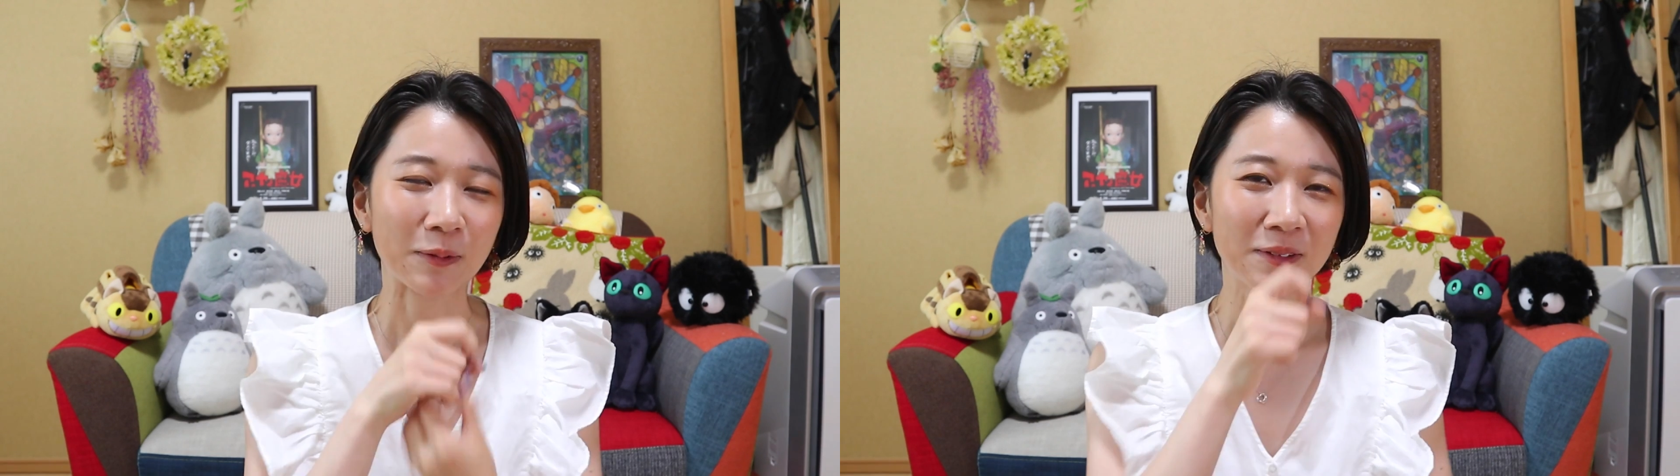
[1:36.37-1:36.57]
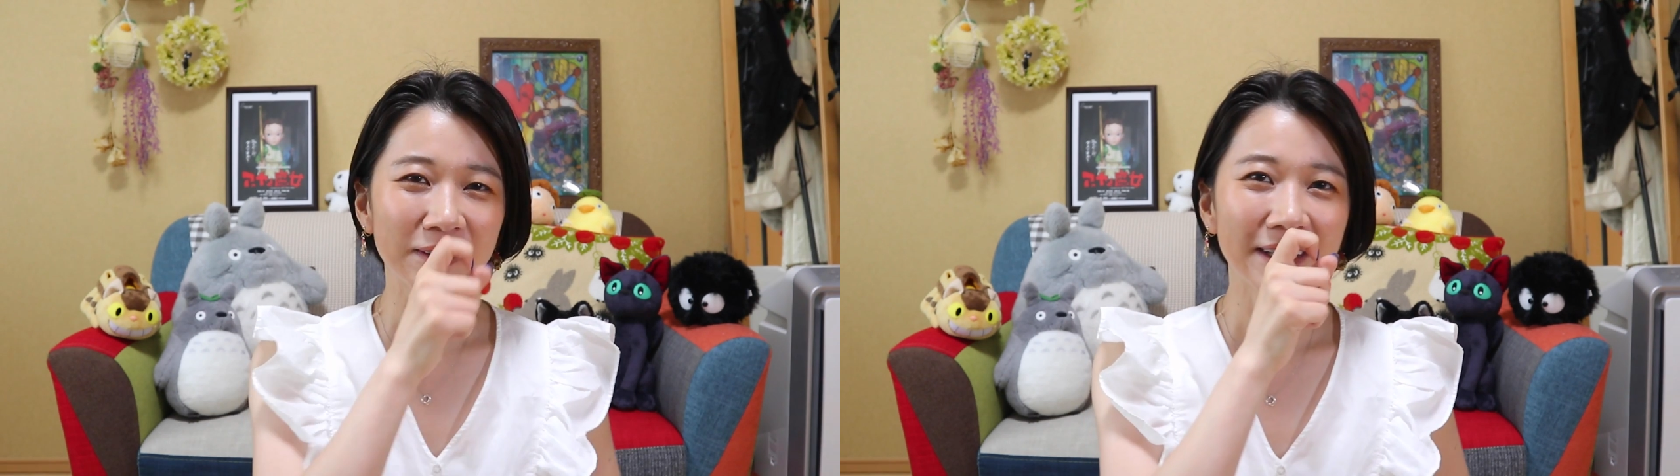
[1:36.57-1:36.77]

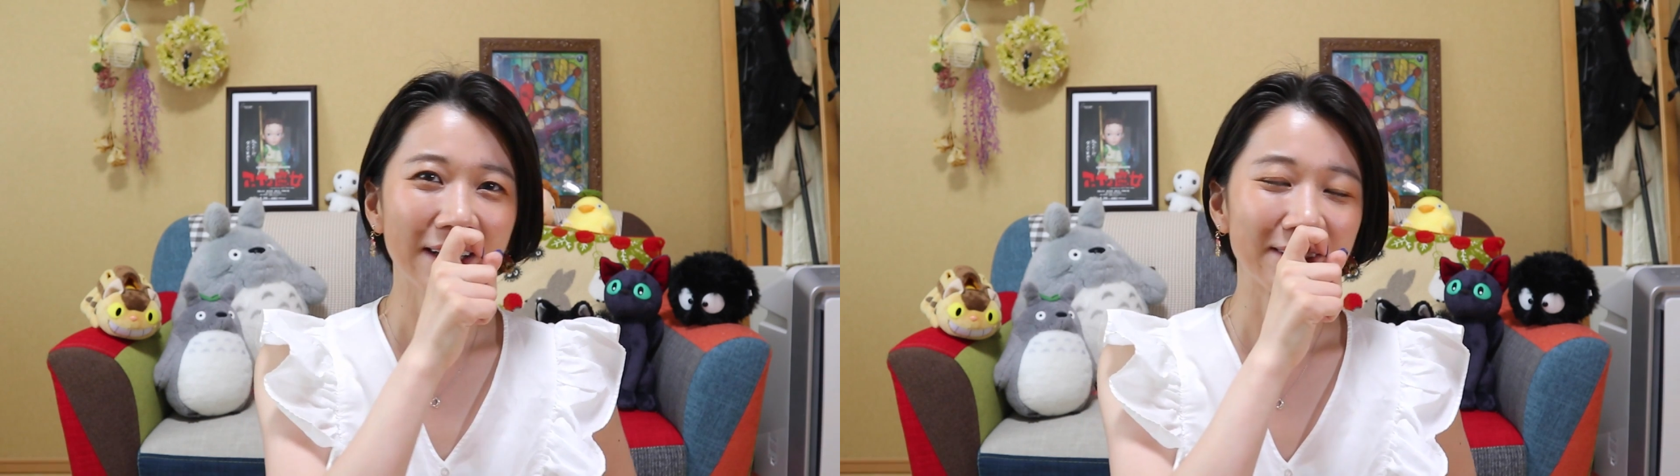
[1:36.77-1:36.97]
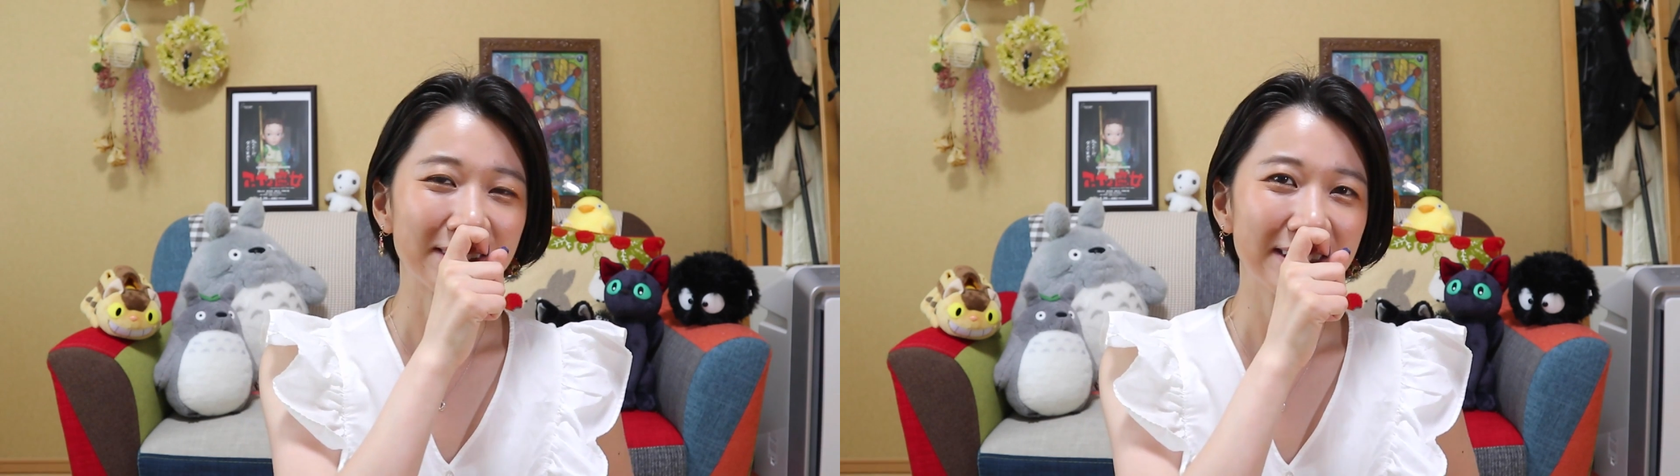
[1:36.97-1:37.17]
もう本当に
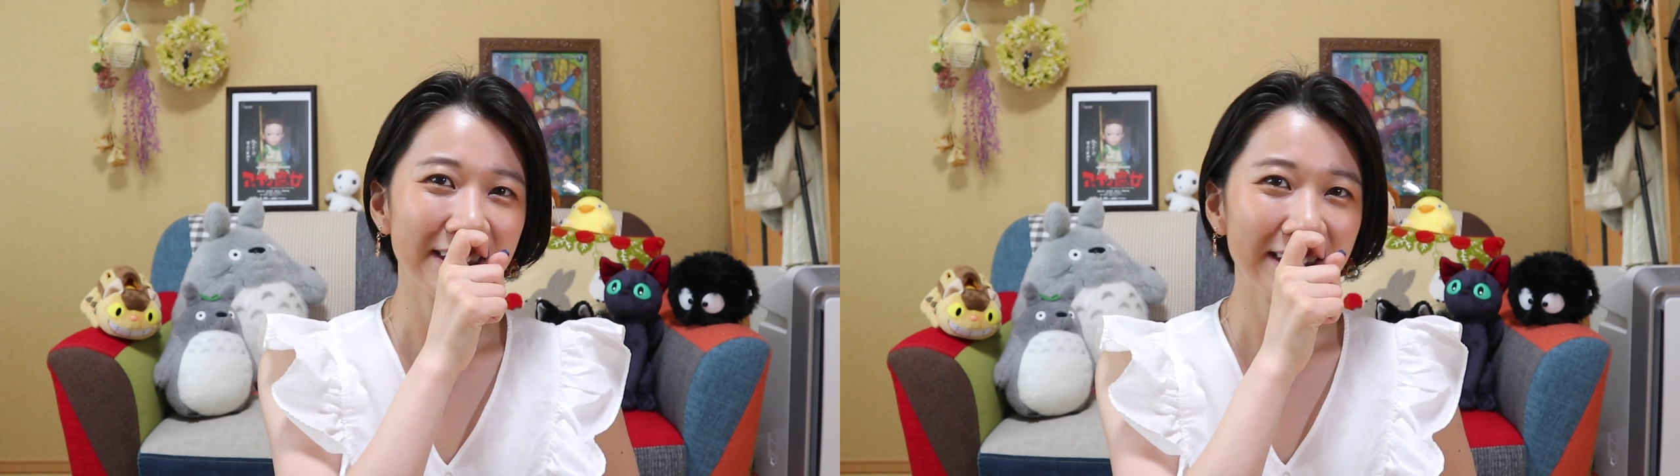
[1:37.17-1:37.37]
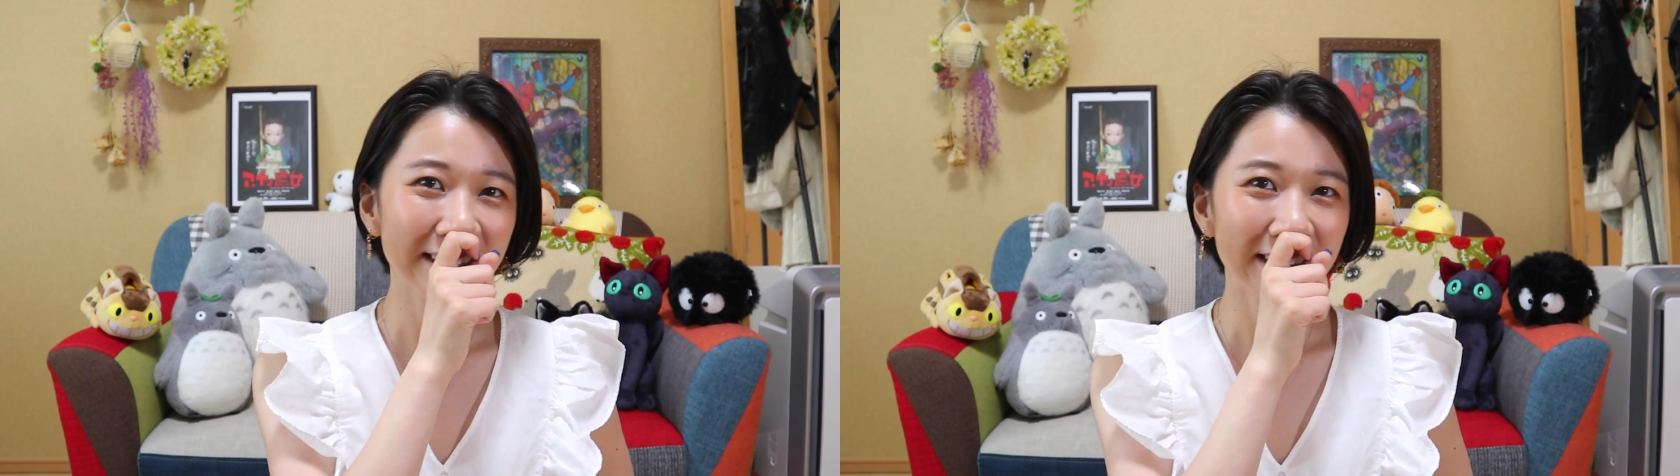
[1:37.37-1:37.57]
結構好きな